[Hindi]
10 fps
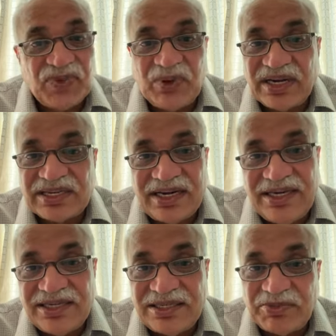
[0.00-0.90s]
तो ऐसा नहीं
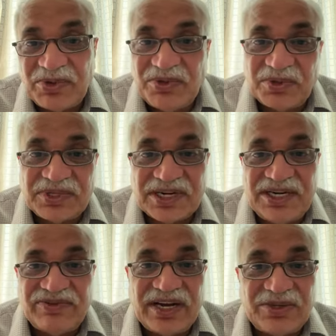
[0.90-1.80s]
कि जब कोई दुख
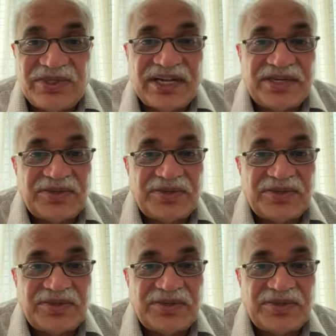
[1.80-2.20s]
तकलीफ आए तो ज़्यादा